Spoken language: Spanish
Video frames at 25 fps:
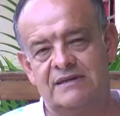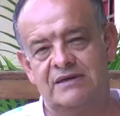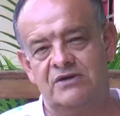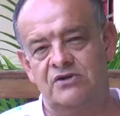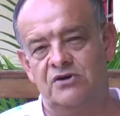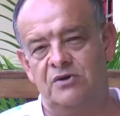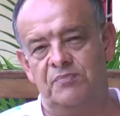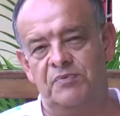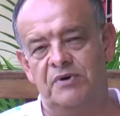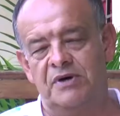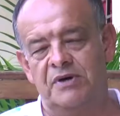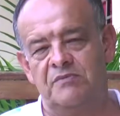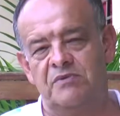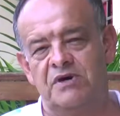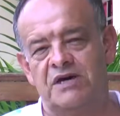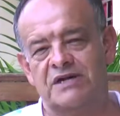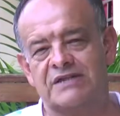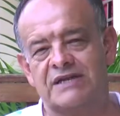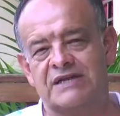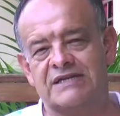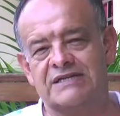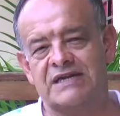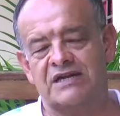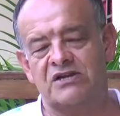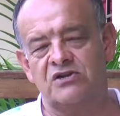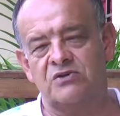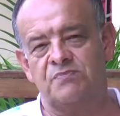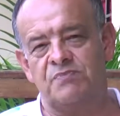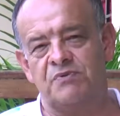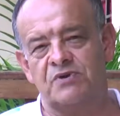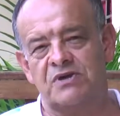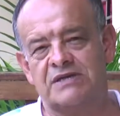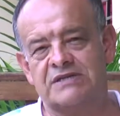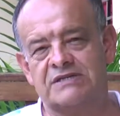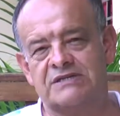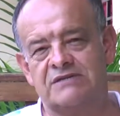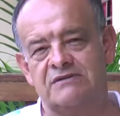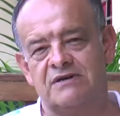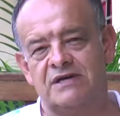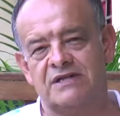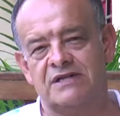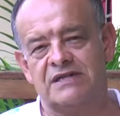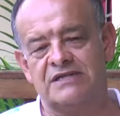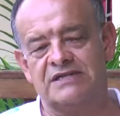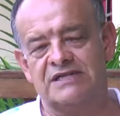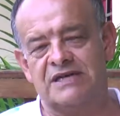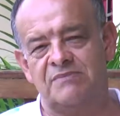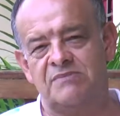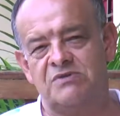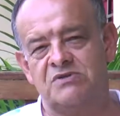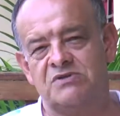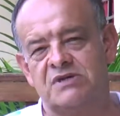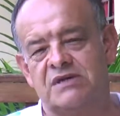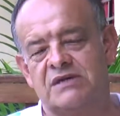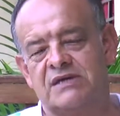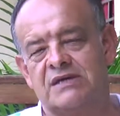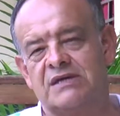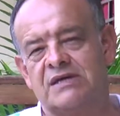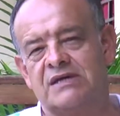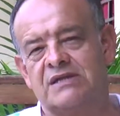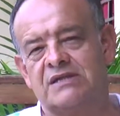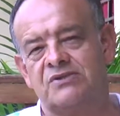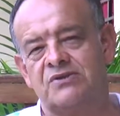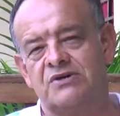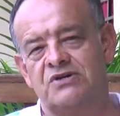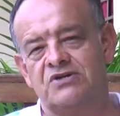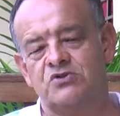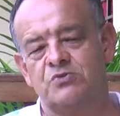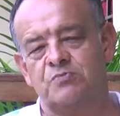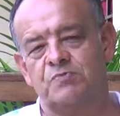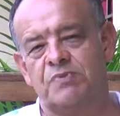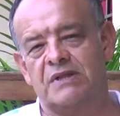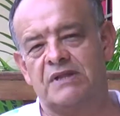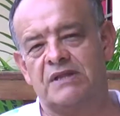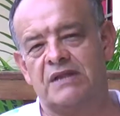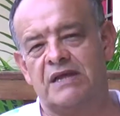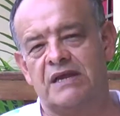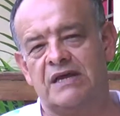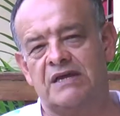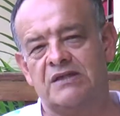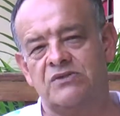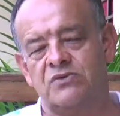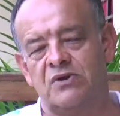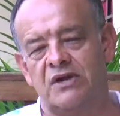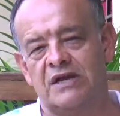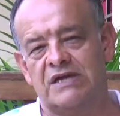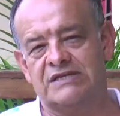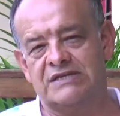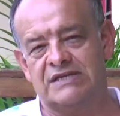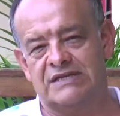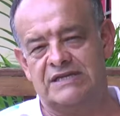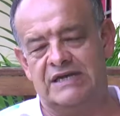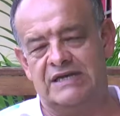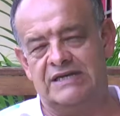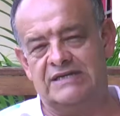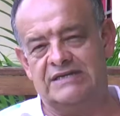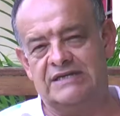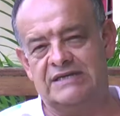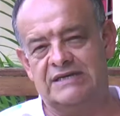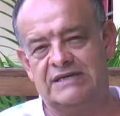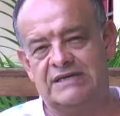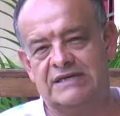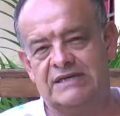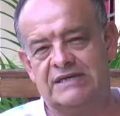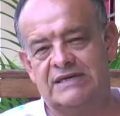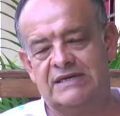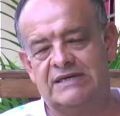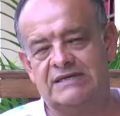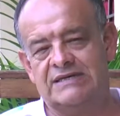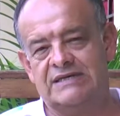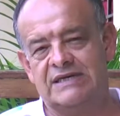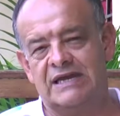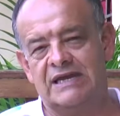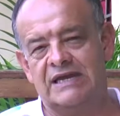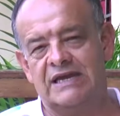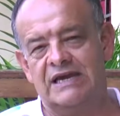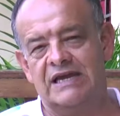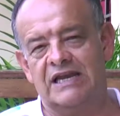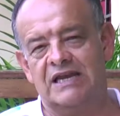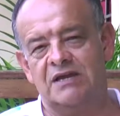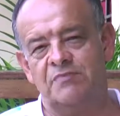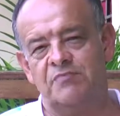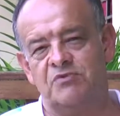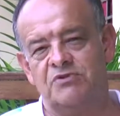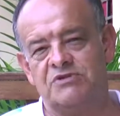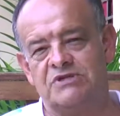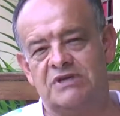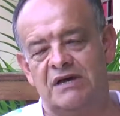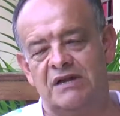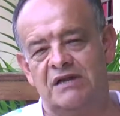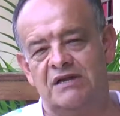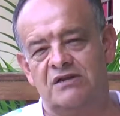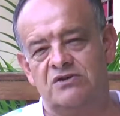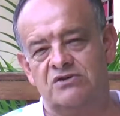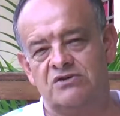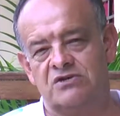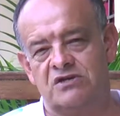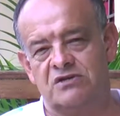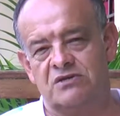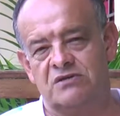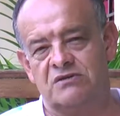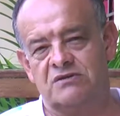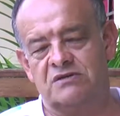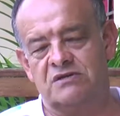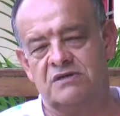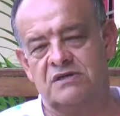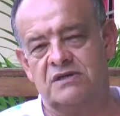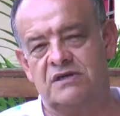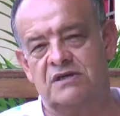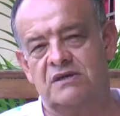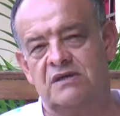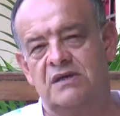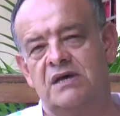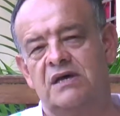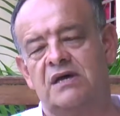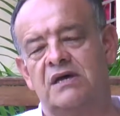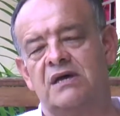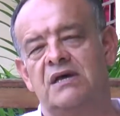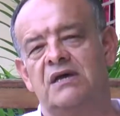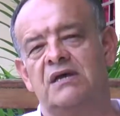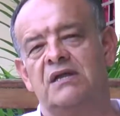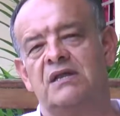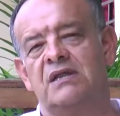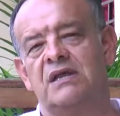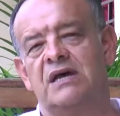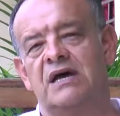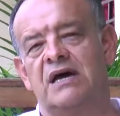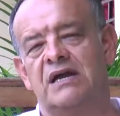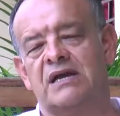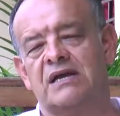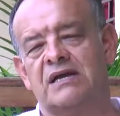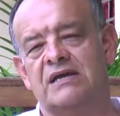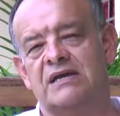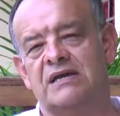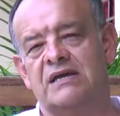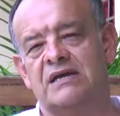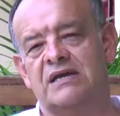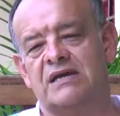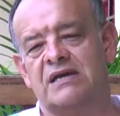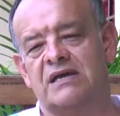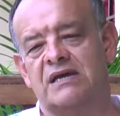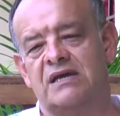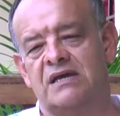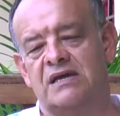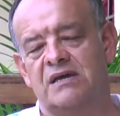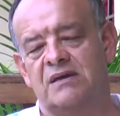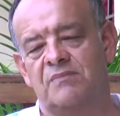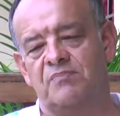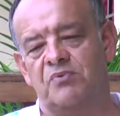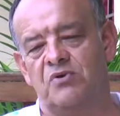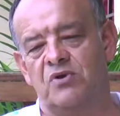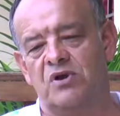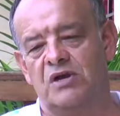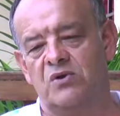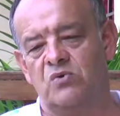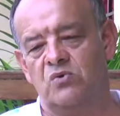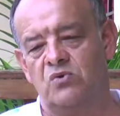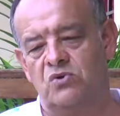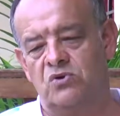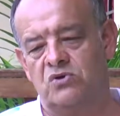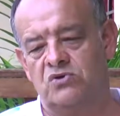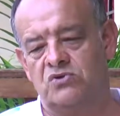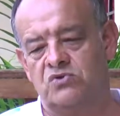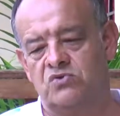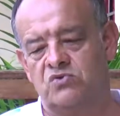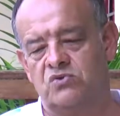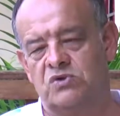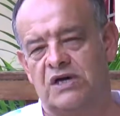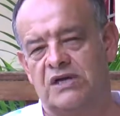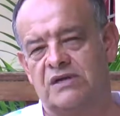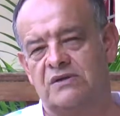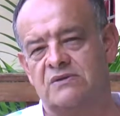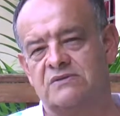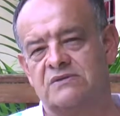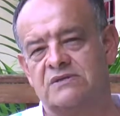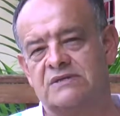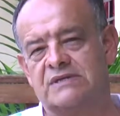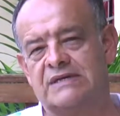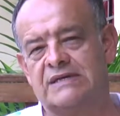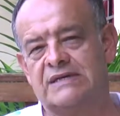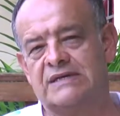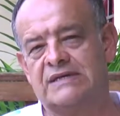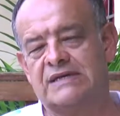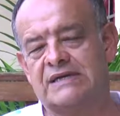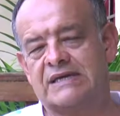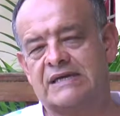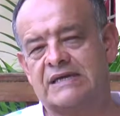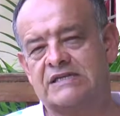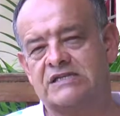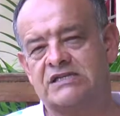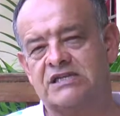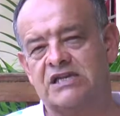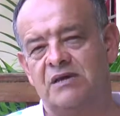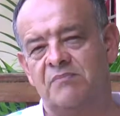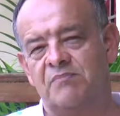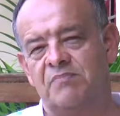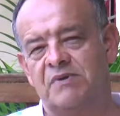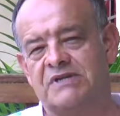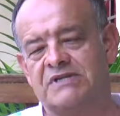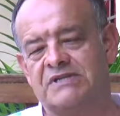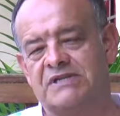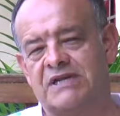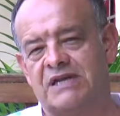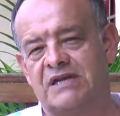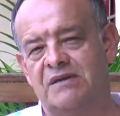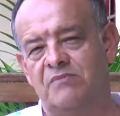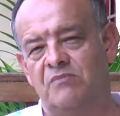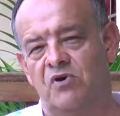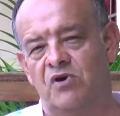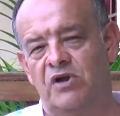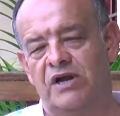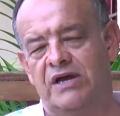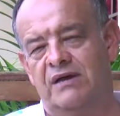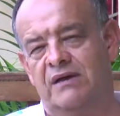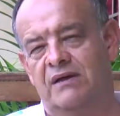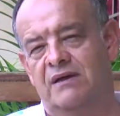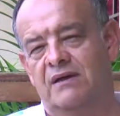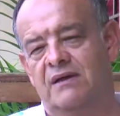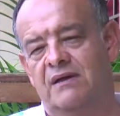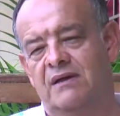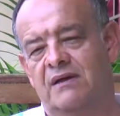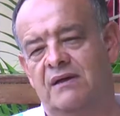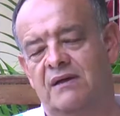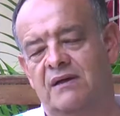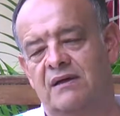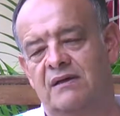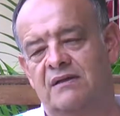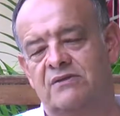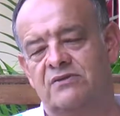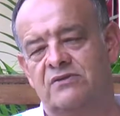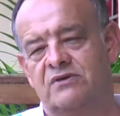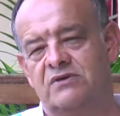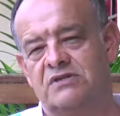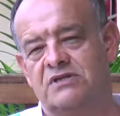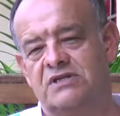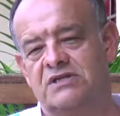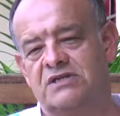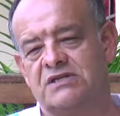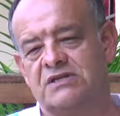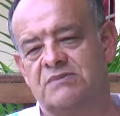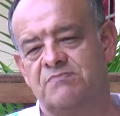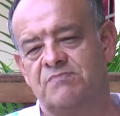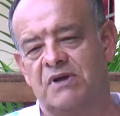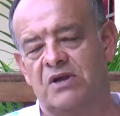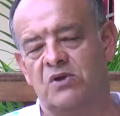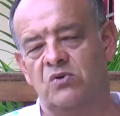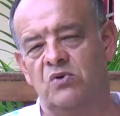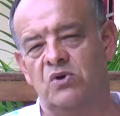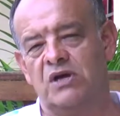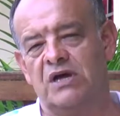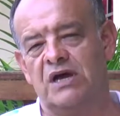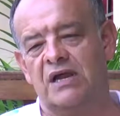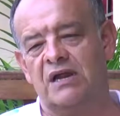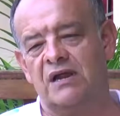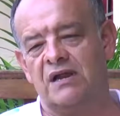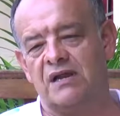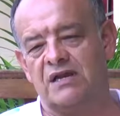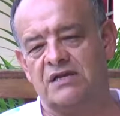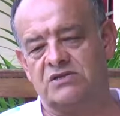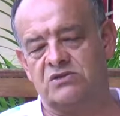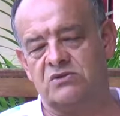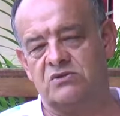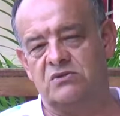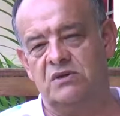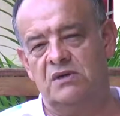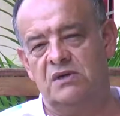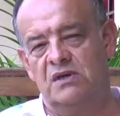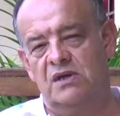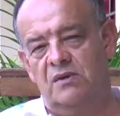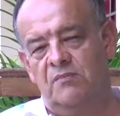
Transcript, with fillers: Y no podemos atrasarnos, porque si nos atrasamos, entonces suspenderían todas las señales. Y sería irresponsable nosotros eh, dejar que, que por algunos usuarios que siempre están en mora, entonces perjudicar el resto.